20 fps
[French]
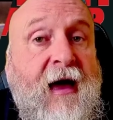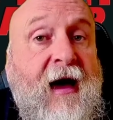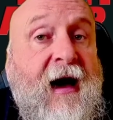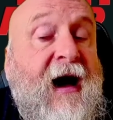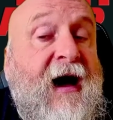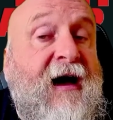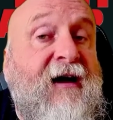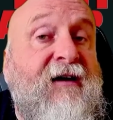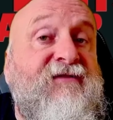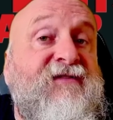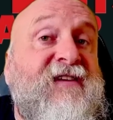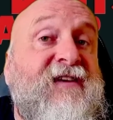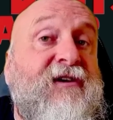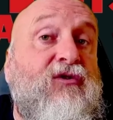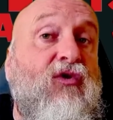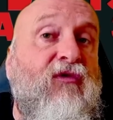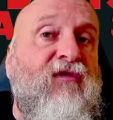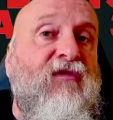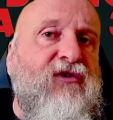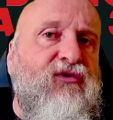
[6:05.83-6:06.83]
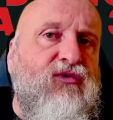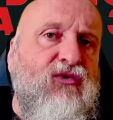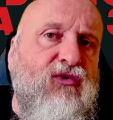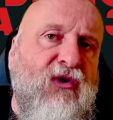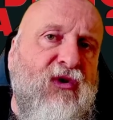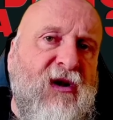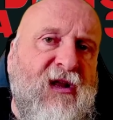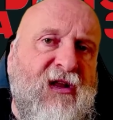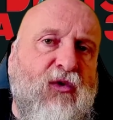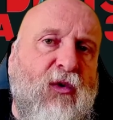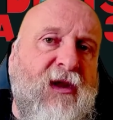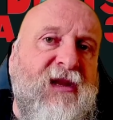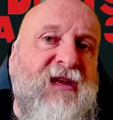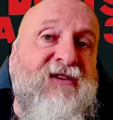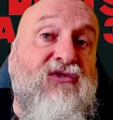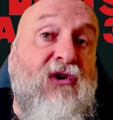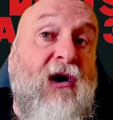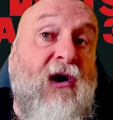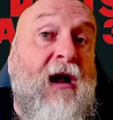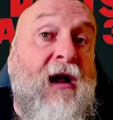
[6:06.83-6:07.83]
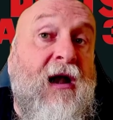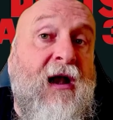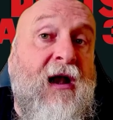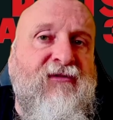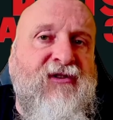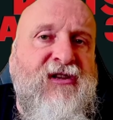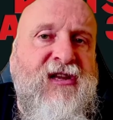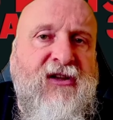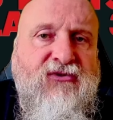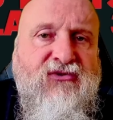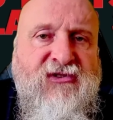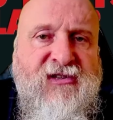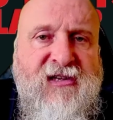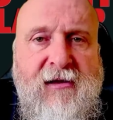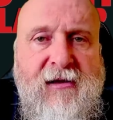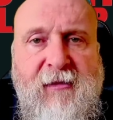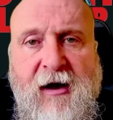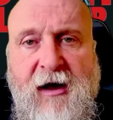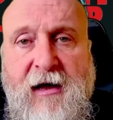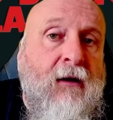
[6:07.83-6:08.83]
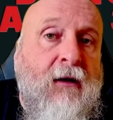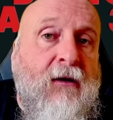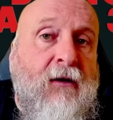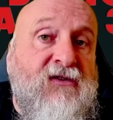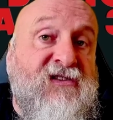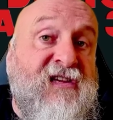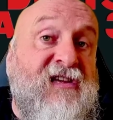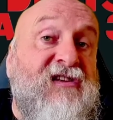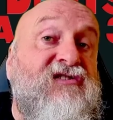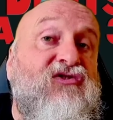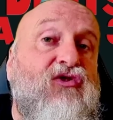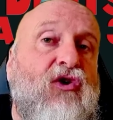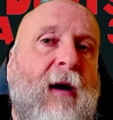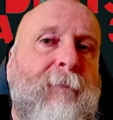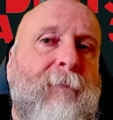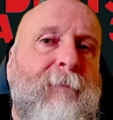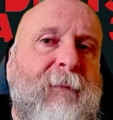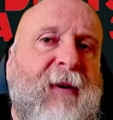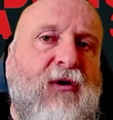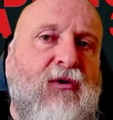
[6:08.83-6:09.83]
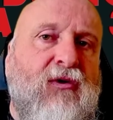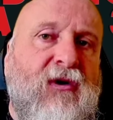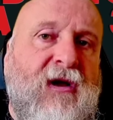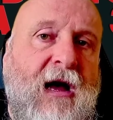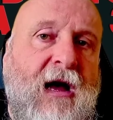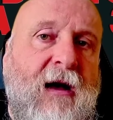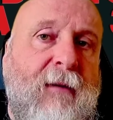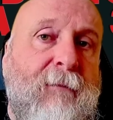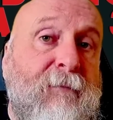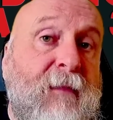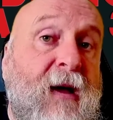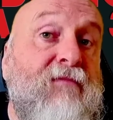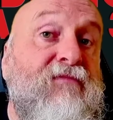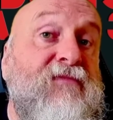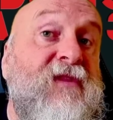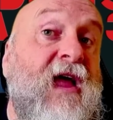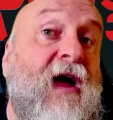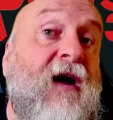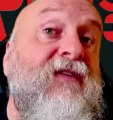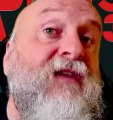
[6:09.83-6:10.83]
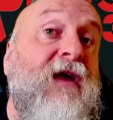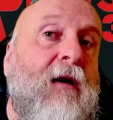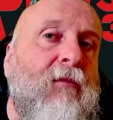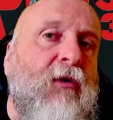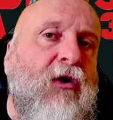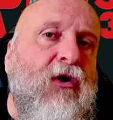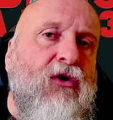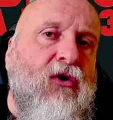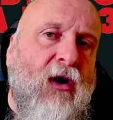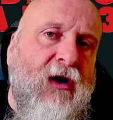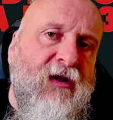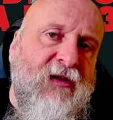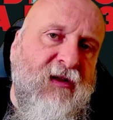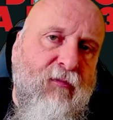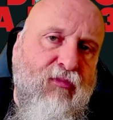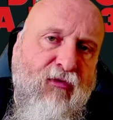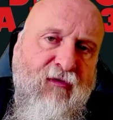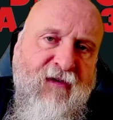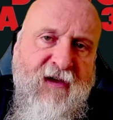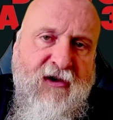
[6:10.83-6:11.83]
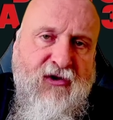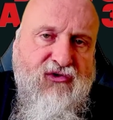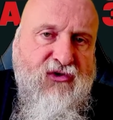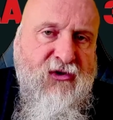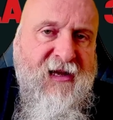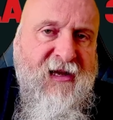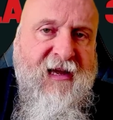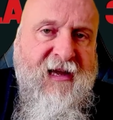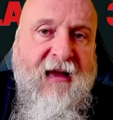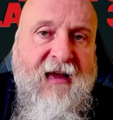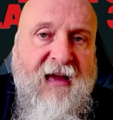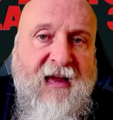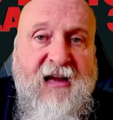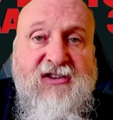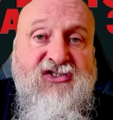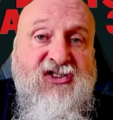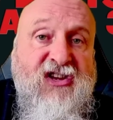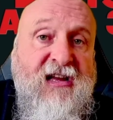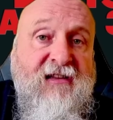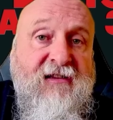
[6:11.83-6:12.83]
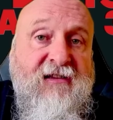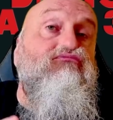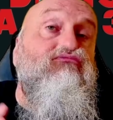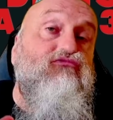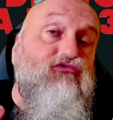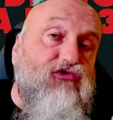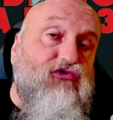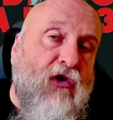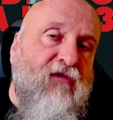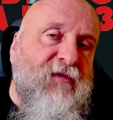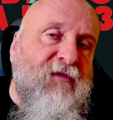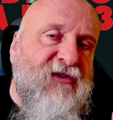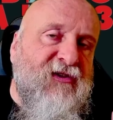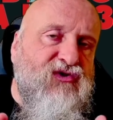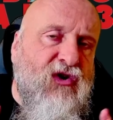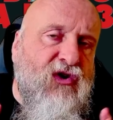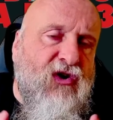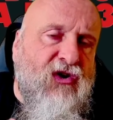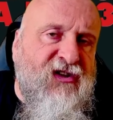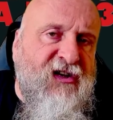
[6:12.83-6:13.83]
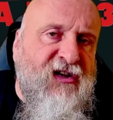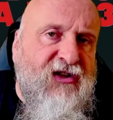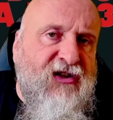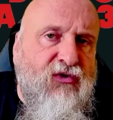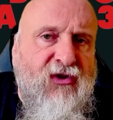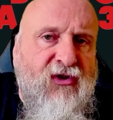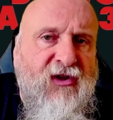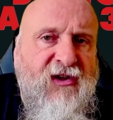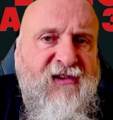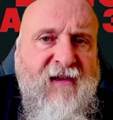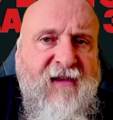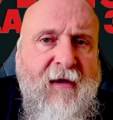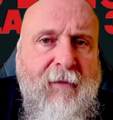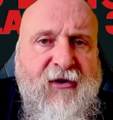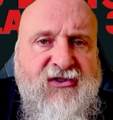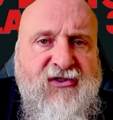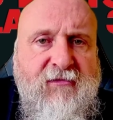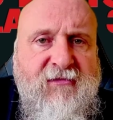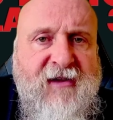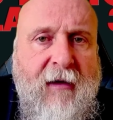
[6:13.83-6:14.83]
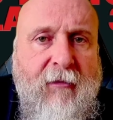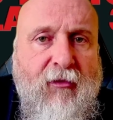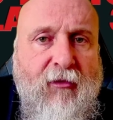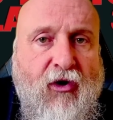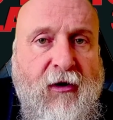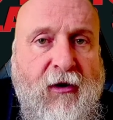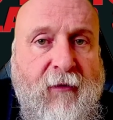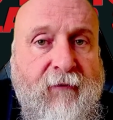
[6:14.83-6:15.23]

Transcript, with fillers: Alves est convaincu que la 3D sera l'avenir du cinéma, ce qui ne sera pas le cas, même dernièrement il aurait été prouvé que ce n'est qu'un gadget, hein, sauf bien sûr quand il est utilisé par James Cameron.